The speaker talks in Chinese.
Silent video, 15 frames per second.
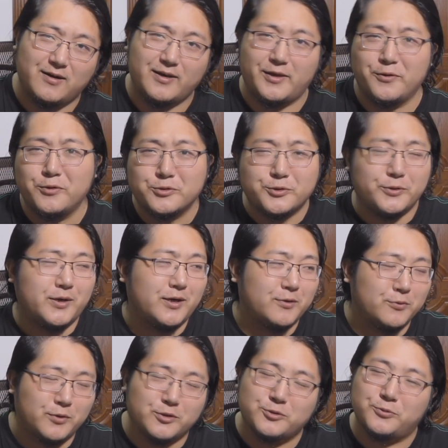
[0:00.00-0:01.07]
饮用水有很
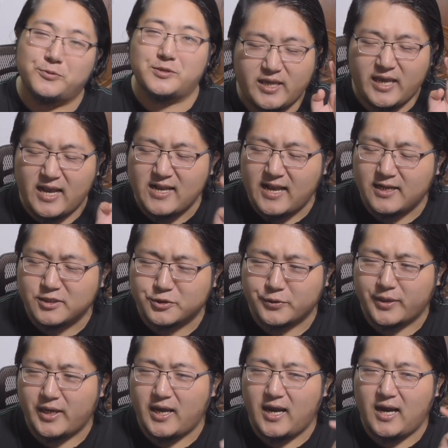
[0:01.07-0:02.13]
多种，天然
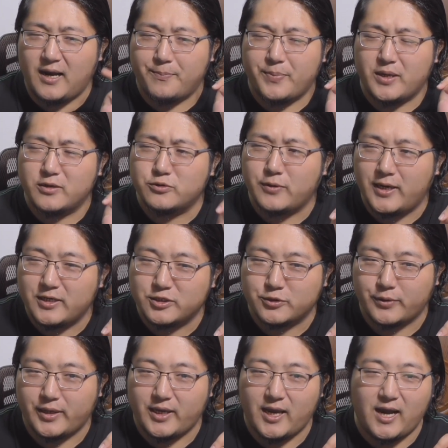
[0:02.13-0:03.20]
水呀、冰川
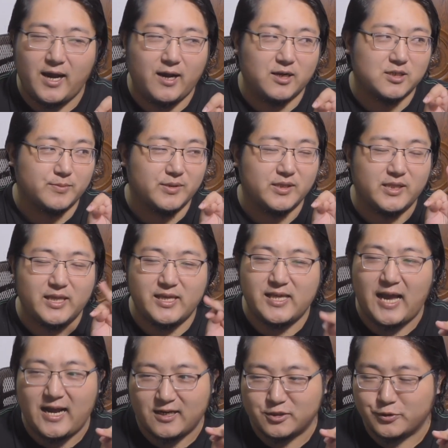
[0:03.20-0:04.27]
水呀、什么地
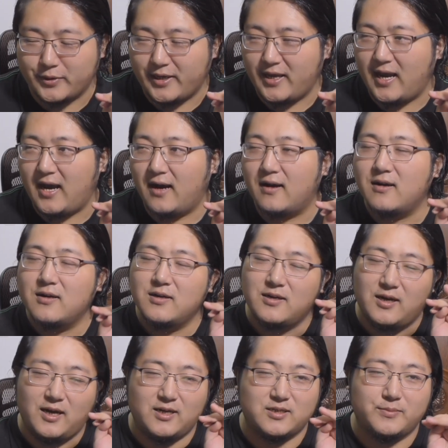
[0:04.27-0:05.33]
下水呀。
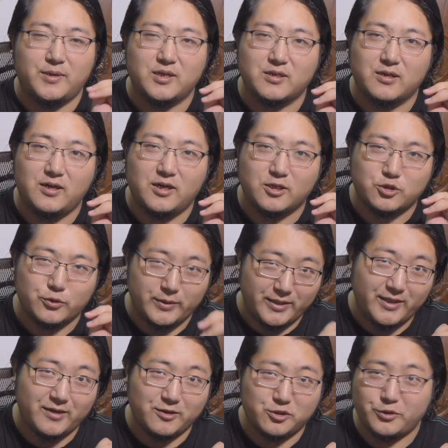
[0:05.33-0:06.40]
啊，什么这个纯
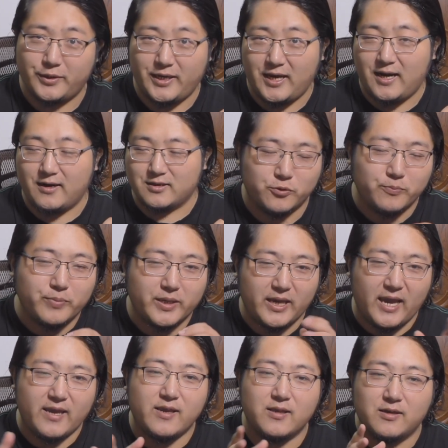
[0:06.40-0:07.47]
净水啊，从
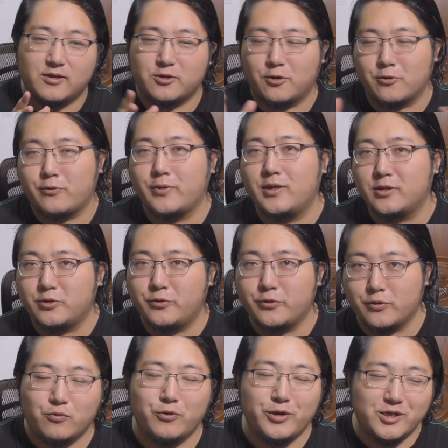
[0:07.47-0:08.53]
便宜的到贵的都
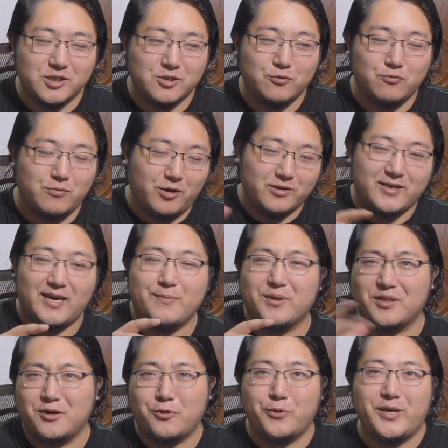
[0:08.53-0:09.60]
有，无论是五毛钱一瓶
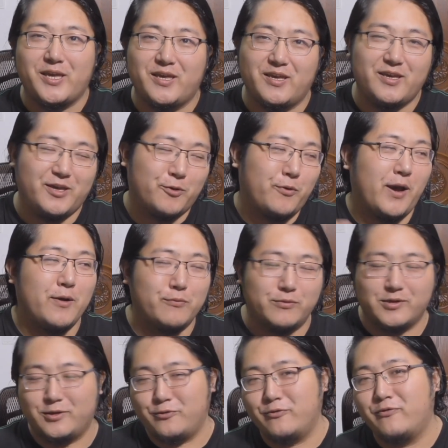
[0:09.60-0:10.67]
的惠宜，一块五
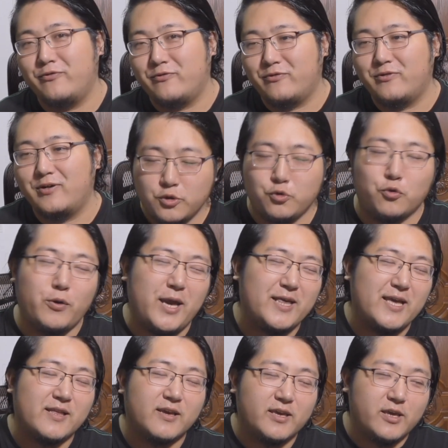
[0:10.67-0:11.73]
的农夫，九块
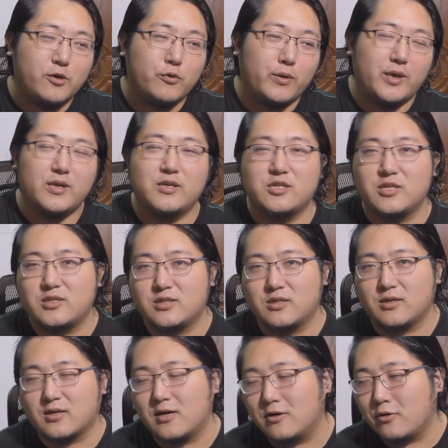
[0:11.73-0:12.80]
钱的依云，甚至
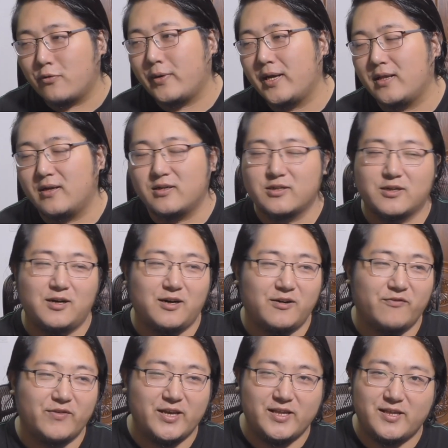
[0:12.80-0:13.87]
更贵的这个
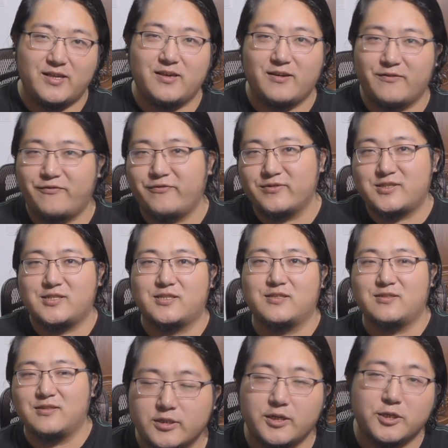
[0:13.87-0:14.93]
斐济、福
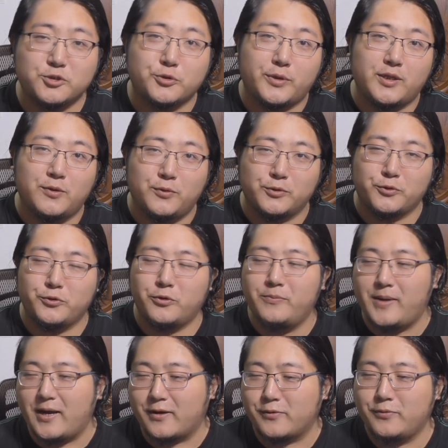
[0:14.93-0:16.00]
斯，这些水呢，我都有
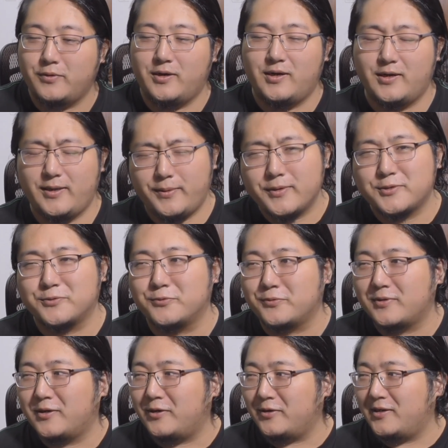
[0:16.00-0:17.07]
买过啊，因为总觉
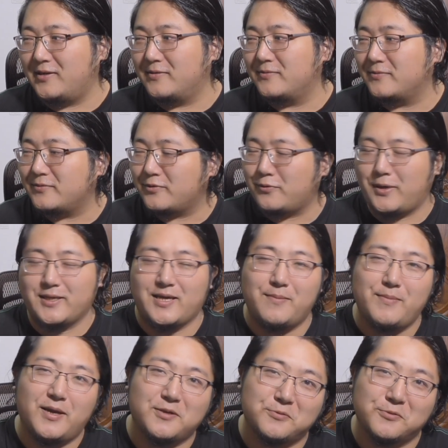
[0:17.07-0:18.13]
得好像花钱
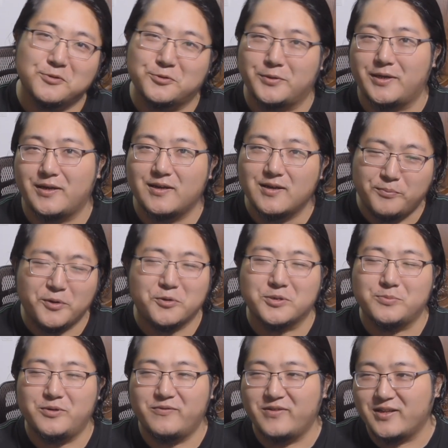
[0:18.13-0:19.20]
买这种水没有什
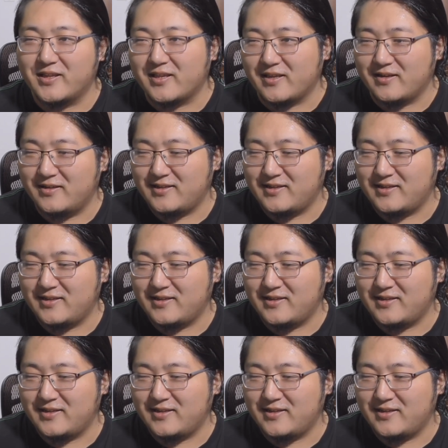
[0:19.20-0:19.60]
么问题。